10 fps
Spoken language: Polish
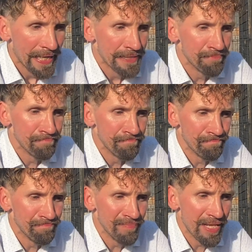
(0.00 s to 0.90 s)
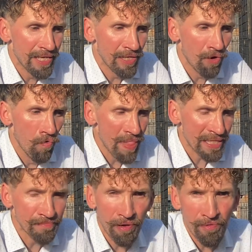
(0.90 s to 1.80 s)
Mm, u
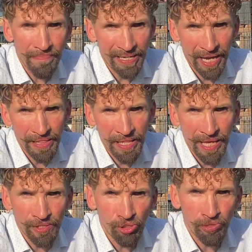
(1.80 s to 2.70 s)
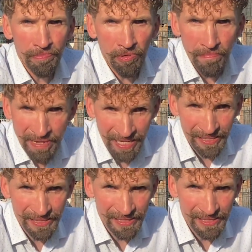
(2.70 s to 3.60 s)
nas było wymagane na to, że było
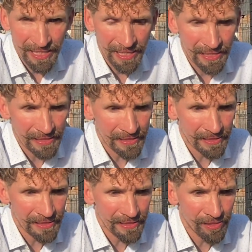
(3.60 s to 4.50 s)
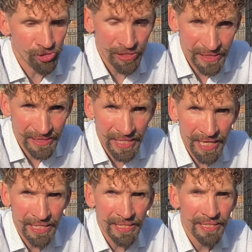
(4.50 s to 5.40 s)
miejsce miejsce e,
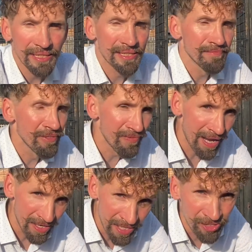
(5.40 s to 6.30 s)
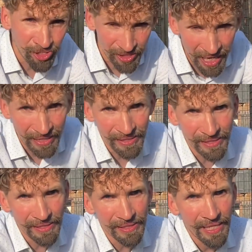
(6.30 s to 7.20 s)
czyste, zmywalne
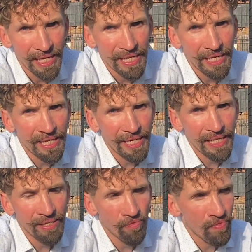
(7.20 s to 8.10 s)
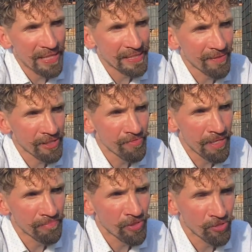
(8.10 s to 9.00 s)
ściany. E, u nas
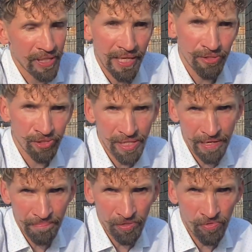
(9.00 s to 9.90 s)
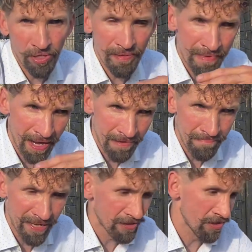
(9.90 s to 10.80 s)
załatwiłem to tak, że na podłogę
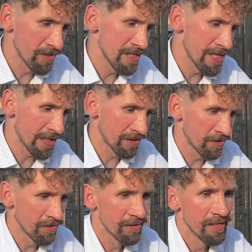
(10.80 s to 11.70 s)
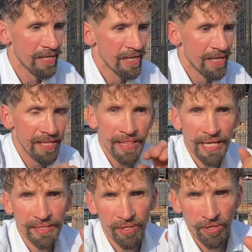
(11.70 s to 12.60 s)
miałem beton i na to,
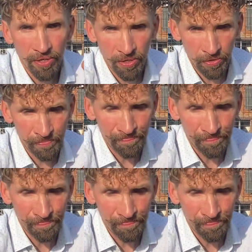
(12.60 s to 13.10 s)
na to